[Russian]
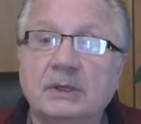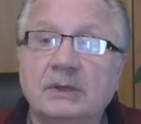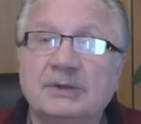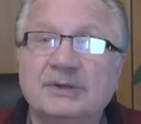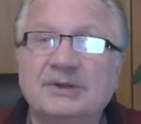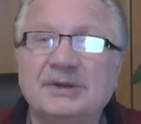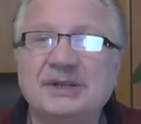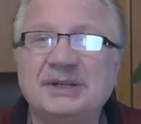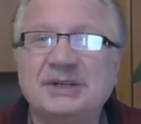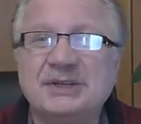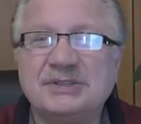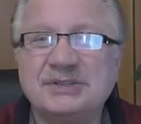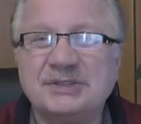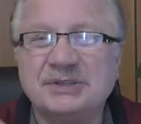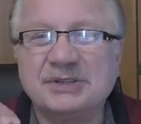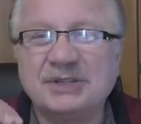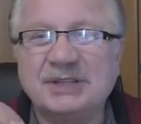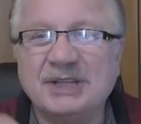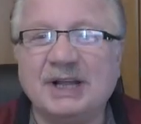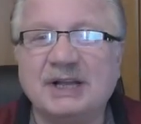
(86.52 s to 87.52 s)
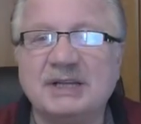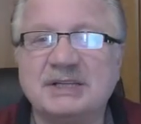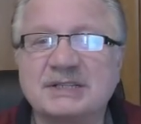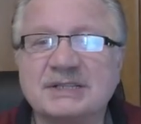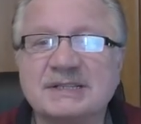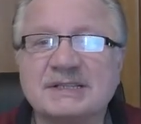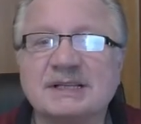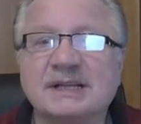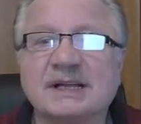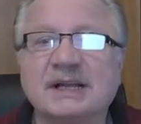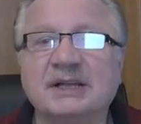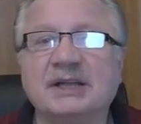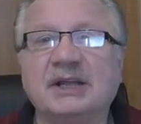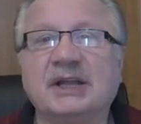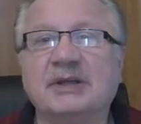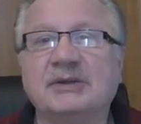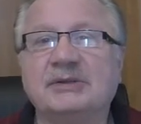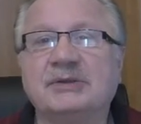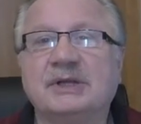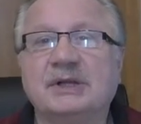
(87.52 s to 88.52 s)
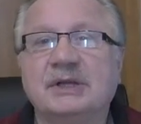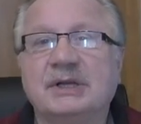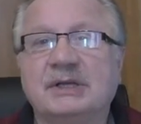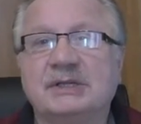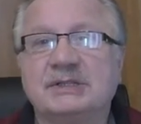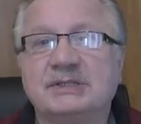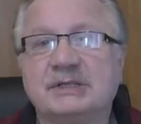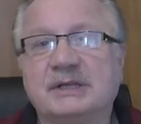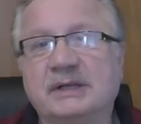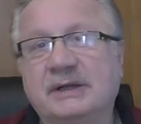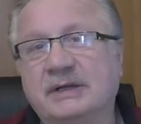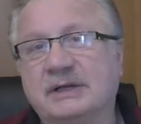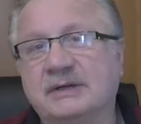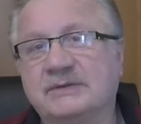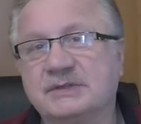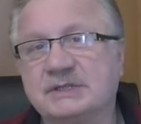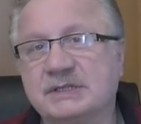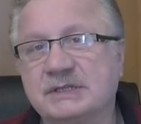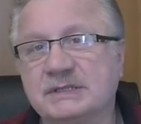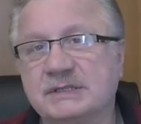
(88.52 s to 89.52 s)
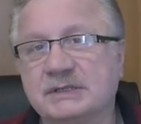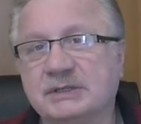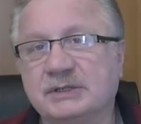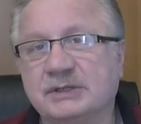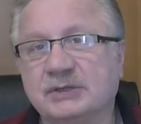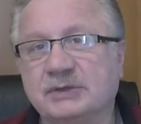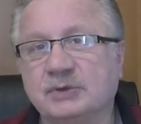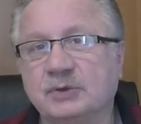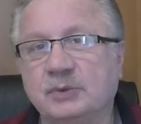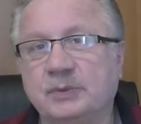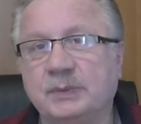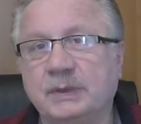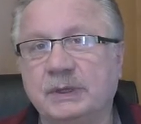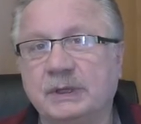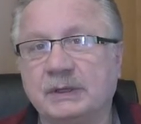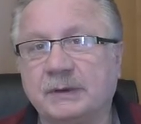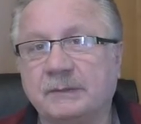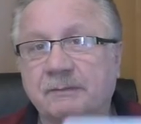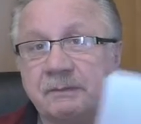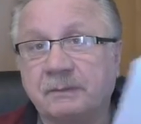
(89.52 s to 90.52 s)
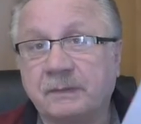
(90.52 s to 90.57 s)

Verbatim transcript: то они еще дальше загоняют человека в жизненный тупик.